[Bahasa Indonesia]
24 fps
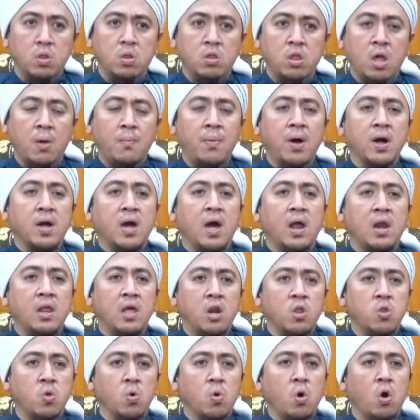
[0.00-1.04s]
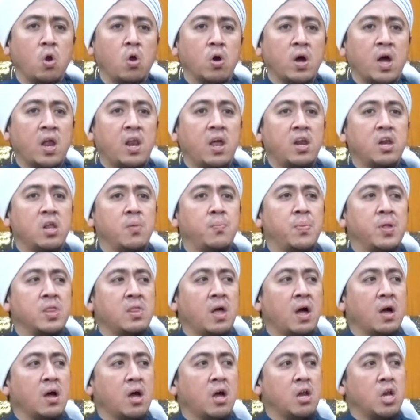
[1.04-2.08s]
sama kalian itu kalau kalian
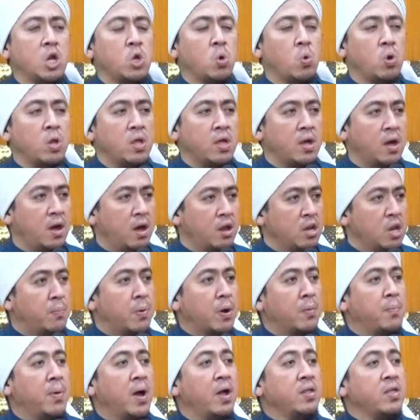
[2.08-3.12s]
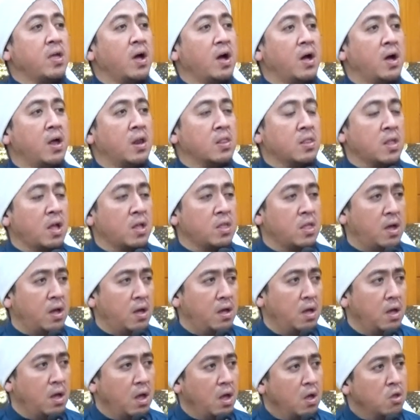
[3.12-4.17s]
dibentangkan di dunia, diperbanyak
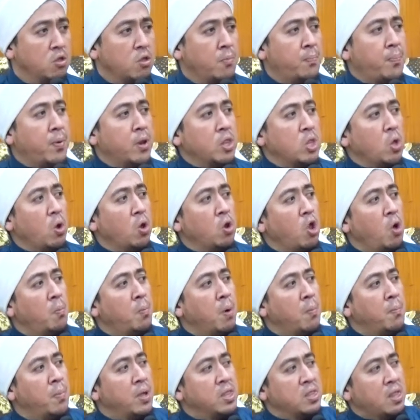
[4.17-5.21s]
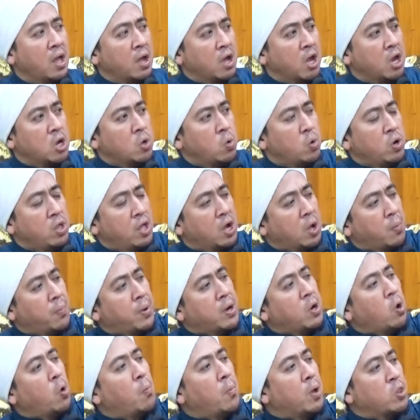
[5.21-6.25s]
hartanya, seperti Allah membentangkan dunia
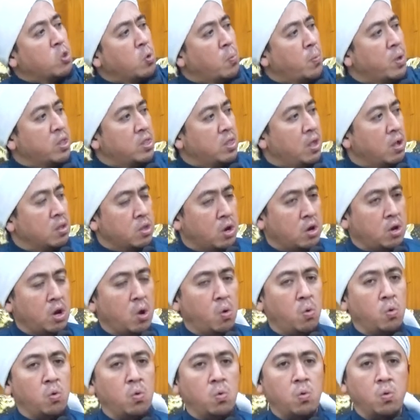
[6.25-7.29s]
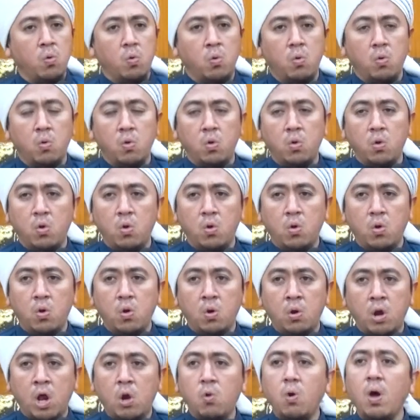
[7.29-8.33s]
kepada umat-umat yang terdahulu.
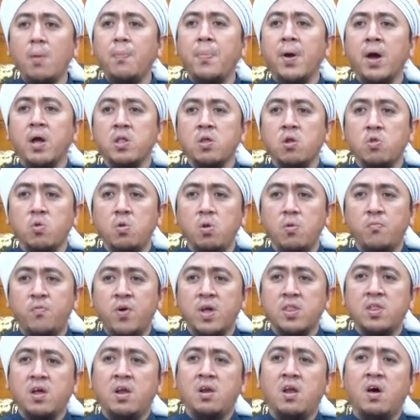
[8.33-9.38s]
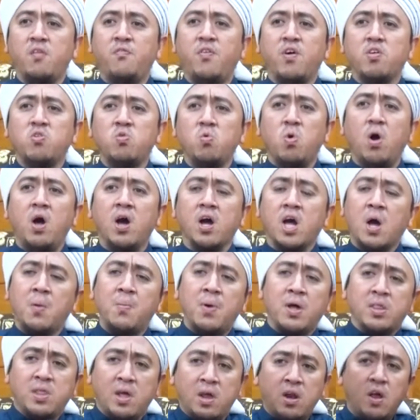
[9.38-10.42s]
Lalu apa kata Rasul? Fatanafasuha
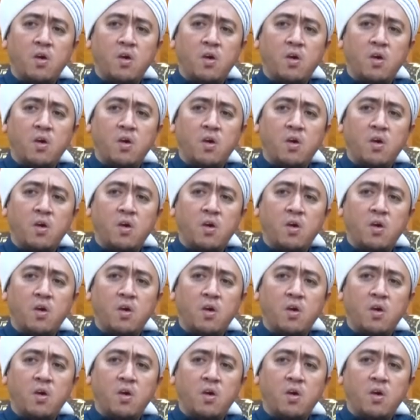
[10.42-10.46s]
kama